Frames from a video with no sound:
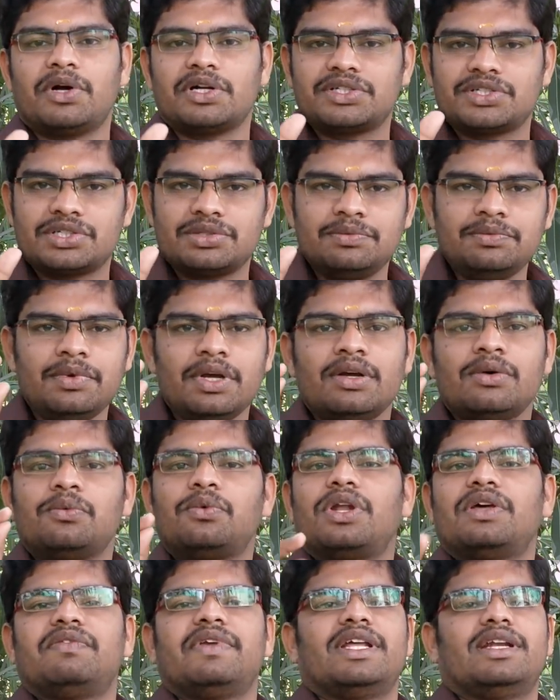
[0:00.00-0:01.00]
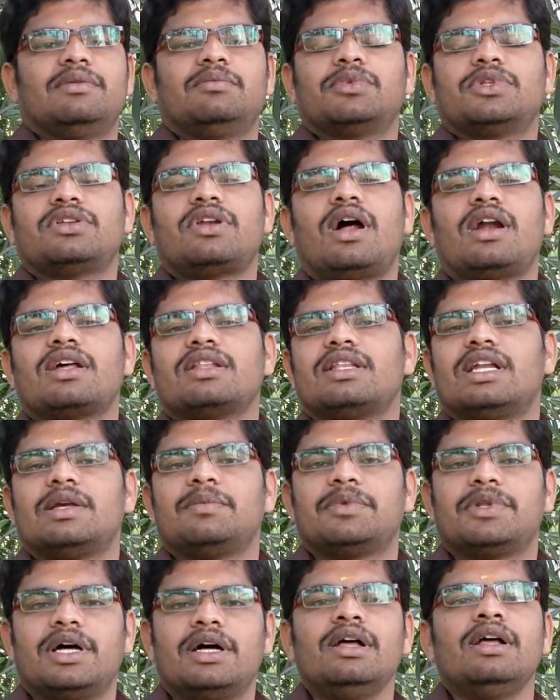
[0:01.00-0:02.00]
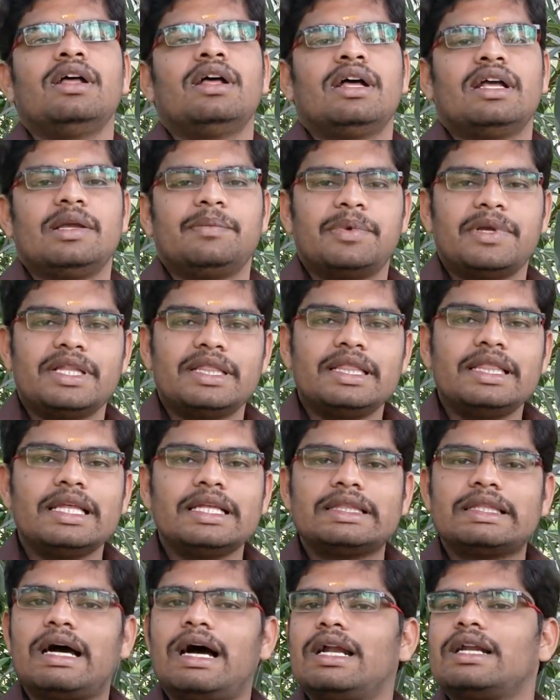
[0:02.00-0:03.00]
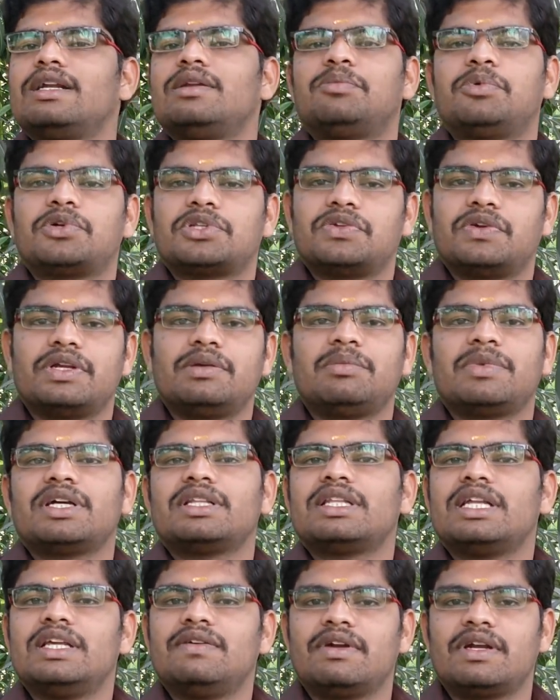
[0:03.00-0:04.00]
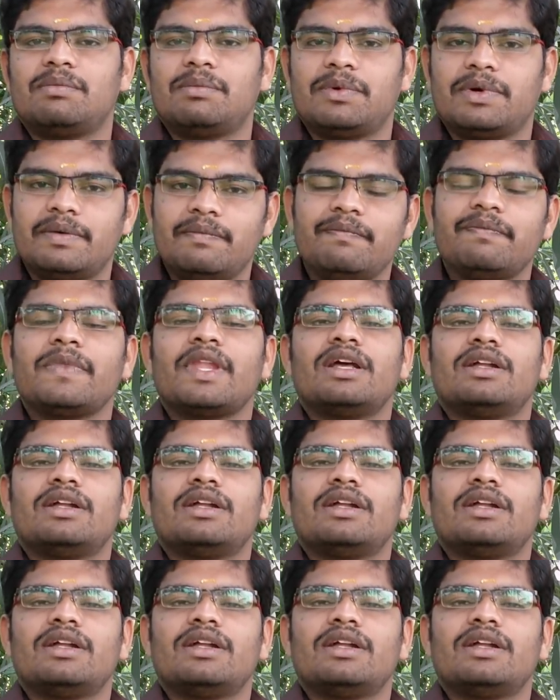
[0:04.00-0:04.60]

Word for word: மற்றும் உளவியல் மொத்தம் நான்கு தலைப்பு தான் இப்போ இந்த தாள்கள் பொறுத்த வரைக்கும் மிக தெளிவாக நம்ம